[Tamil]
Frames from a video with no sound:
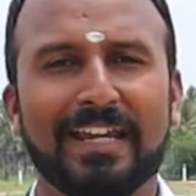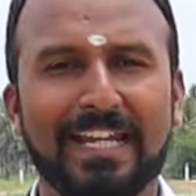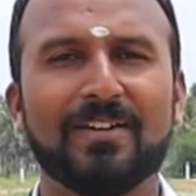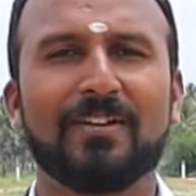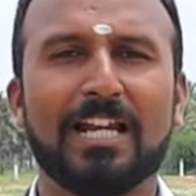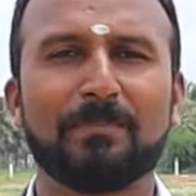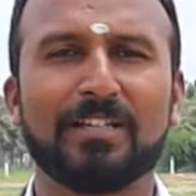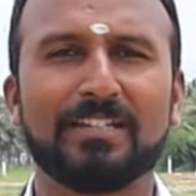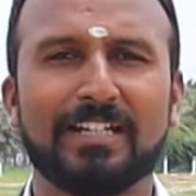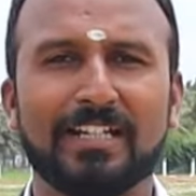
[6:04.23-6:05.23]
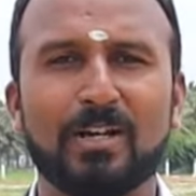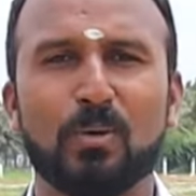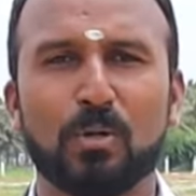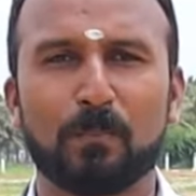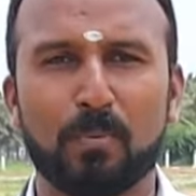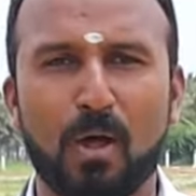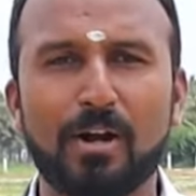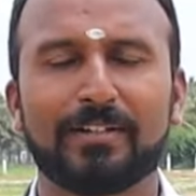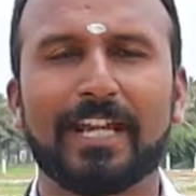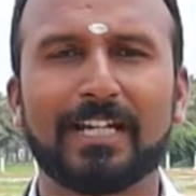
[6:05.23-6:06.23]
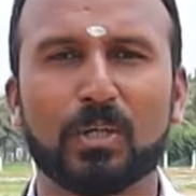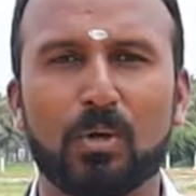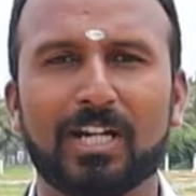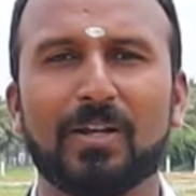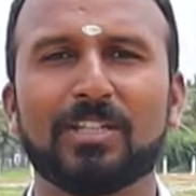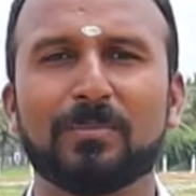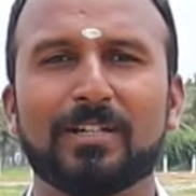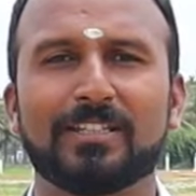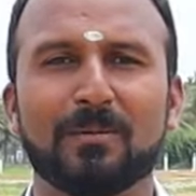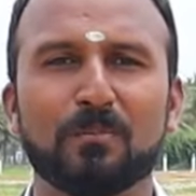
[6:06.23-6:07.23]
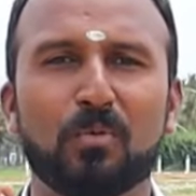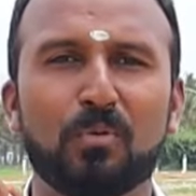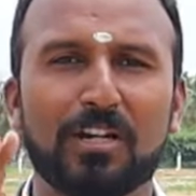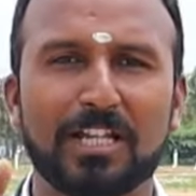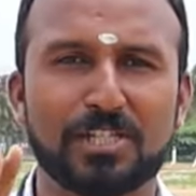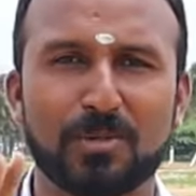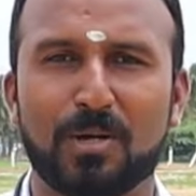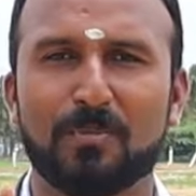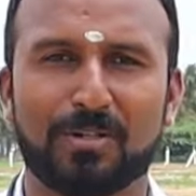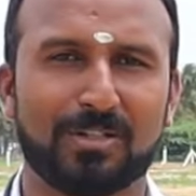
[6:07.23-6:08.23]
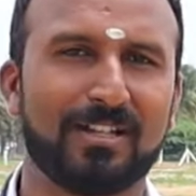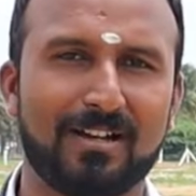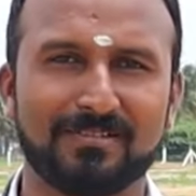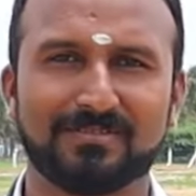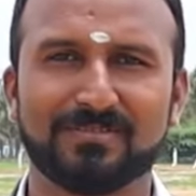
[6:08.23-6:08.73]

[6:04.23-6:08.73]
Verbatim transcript: என்ன விலைன்னு பார்த்துட்டிங்கன்னா ஒரு பிளாட்டே டோட்டலாக வந்து பார்த்தீங்கன்னா மூணு லட்ச ரூபா மட்டும்தான்